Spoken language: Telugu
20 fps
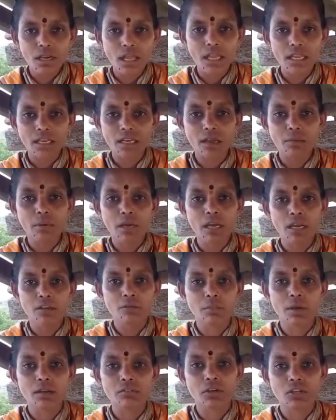ఆయన
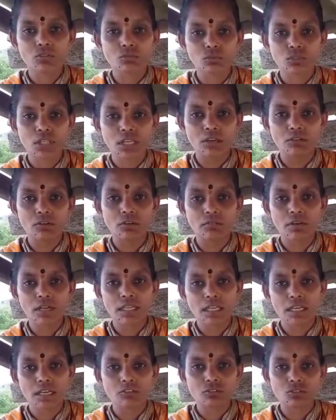మహానుభావ నువ్వు దేవుడు
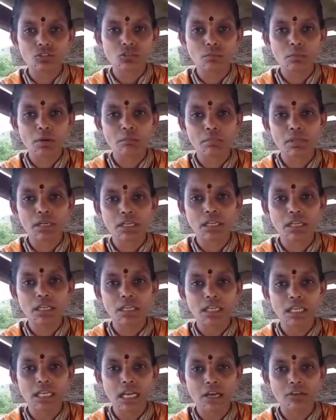అయ్యా కొంచెం మమ్మల్ని
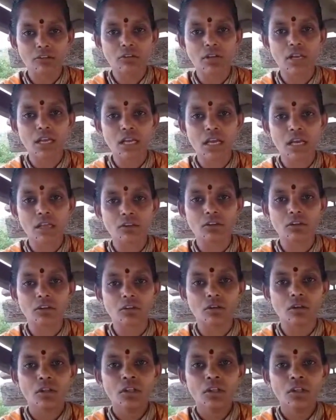ఈ కరోనా కాలంలో